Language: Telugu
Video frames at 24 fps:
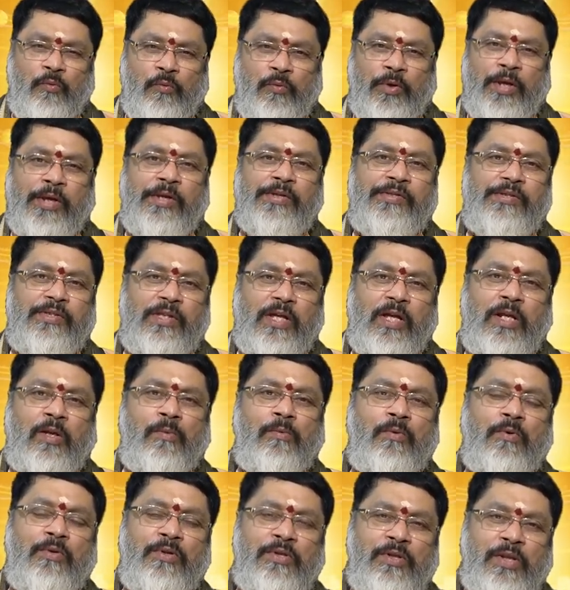వ్యయ
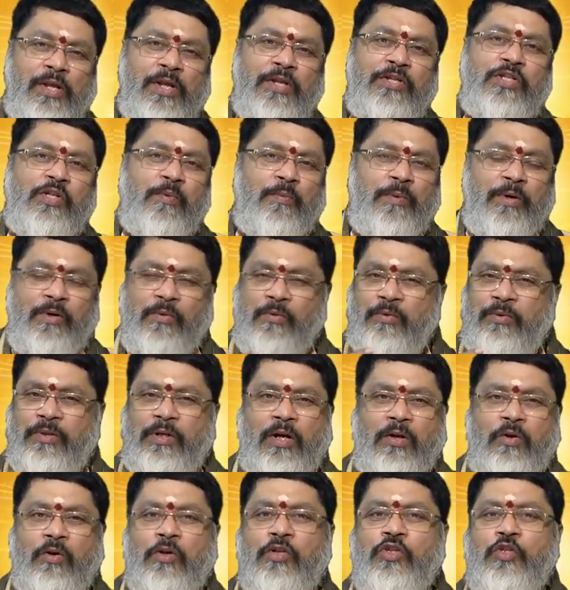స్థానంలో నీచబడి
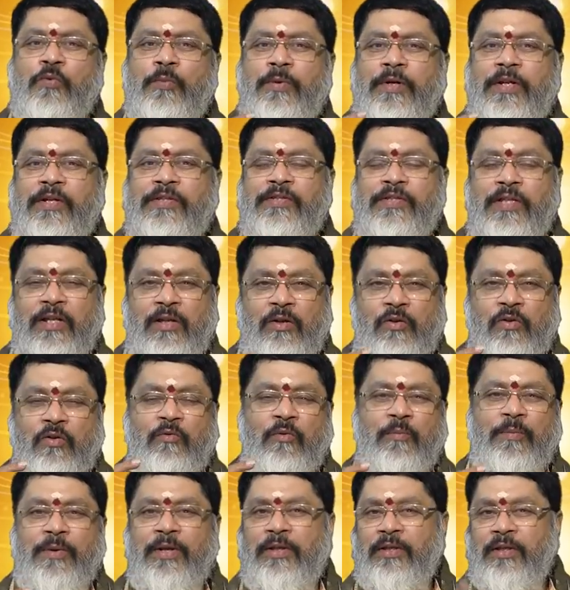ఉంటాడు ఖర్చు పెట్టే స్థలంలో
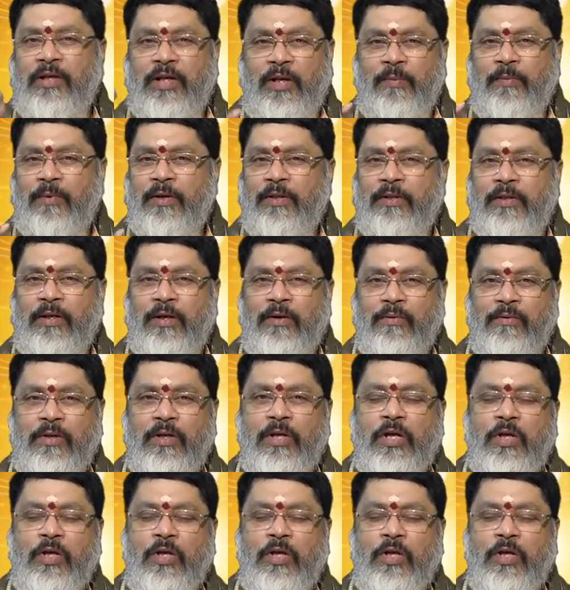విపరీతంగా కనబడతాడు